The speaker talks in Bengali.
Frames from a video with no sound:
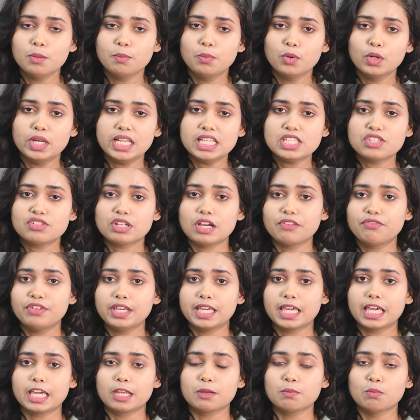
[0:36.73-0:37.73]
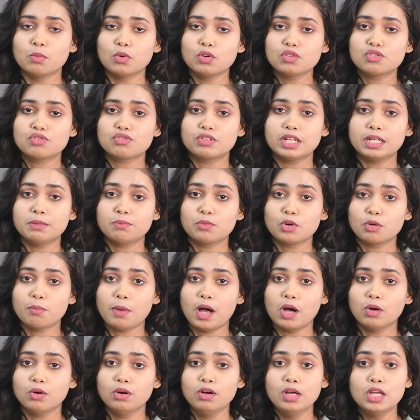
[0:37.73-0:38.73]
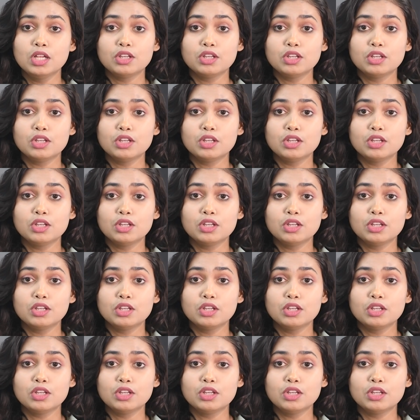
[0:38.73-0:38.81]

পুলিশ ট্রাফিকের মসৃণ প্রবাহ